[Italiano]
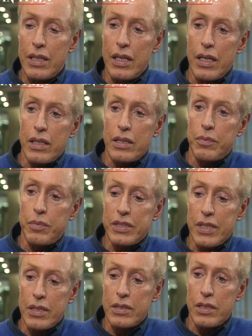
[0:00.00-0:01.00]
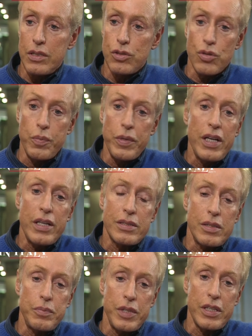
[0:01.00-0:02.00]
degli anni abbastanza di
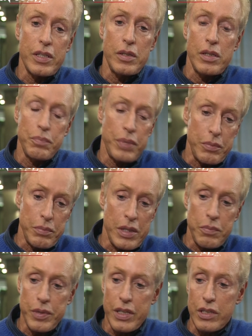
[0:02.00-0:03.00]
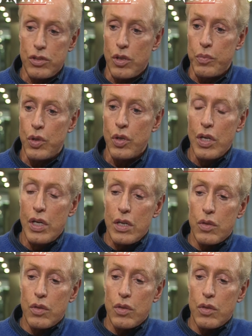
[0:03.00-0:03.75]
scoperte perché, per me, perché dopo